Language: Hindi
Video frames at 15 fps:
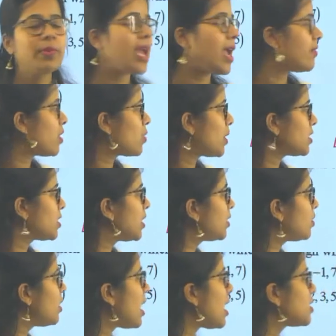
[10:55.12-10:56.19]
आया हुआ क्वेश्चन है
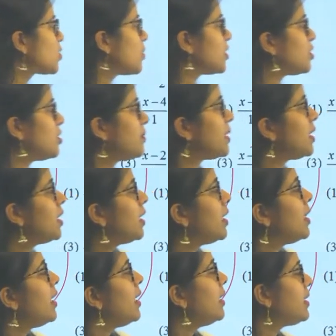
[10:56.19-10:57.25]
देखो लास्ट क्वेश्चन भी
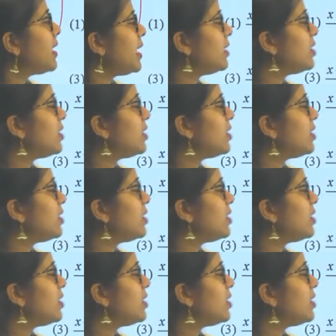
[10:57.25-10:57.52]
टेंथ